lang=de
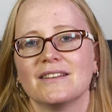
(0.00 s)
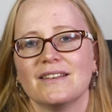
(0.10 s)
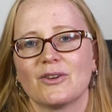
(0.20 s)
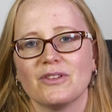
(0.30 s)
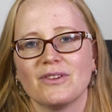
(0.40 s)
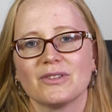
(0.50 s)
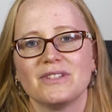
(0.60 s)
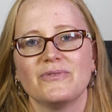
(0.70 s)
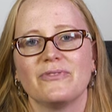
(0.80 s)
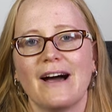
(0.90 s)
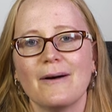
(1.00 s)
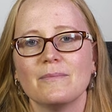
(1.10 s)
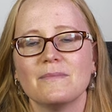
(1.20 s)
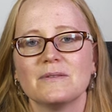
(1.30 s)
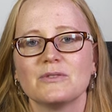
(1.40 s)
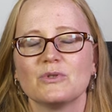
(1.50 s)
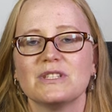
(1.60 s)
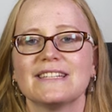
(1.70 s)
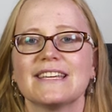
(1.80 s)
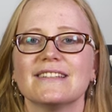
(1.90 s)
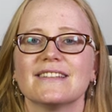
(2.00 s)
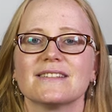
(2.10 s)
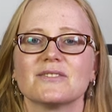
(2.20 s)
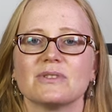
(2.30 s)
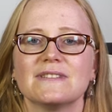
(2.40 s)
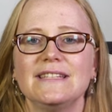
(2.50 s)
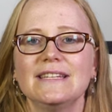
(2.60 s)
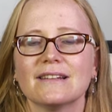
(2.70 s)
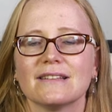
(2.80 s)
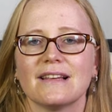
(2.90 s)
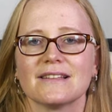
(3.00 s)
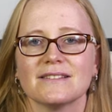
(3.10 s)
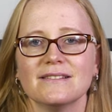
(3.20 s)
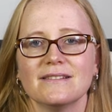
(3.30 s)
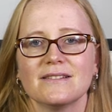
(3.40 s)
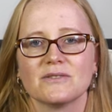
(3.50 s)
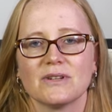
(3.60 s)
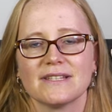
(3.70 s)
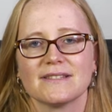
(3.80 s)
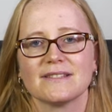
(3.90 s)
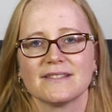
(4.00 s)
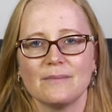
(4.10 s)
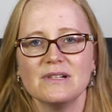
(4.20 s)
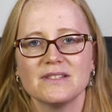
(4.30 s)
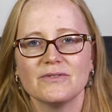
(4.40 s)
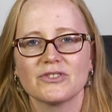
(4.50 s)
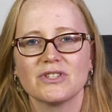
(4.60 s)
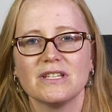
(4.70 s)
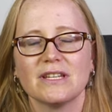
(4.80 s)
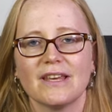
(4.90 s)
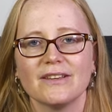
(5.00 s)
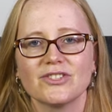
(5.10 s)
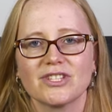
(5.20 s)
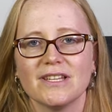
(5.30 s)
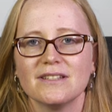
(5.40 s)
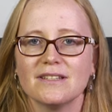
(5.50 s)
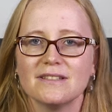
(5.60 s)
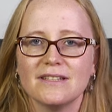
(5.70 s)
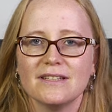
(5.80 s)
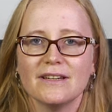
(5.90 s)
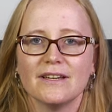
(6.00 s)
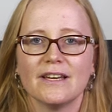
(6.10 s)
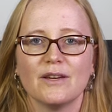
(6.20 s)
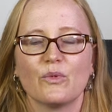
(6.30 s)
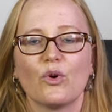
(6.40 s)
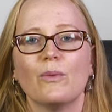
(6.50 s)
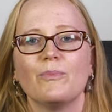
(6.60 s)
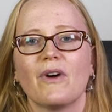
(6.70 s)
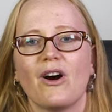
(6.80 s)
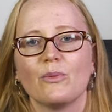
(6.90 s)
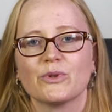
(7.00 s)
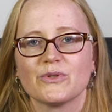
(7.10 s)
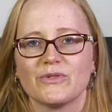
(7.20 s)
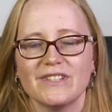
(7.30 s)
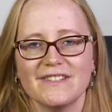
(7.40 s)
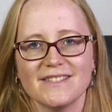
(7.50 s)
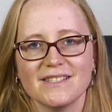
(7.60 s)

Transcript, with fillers: Ihr könnt auch die Farben durch die Kinder sortieren lassen. Zuerst sammeln sie verschiedene Gegenstände, die im Gruppenraum zu finden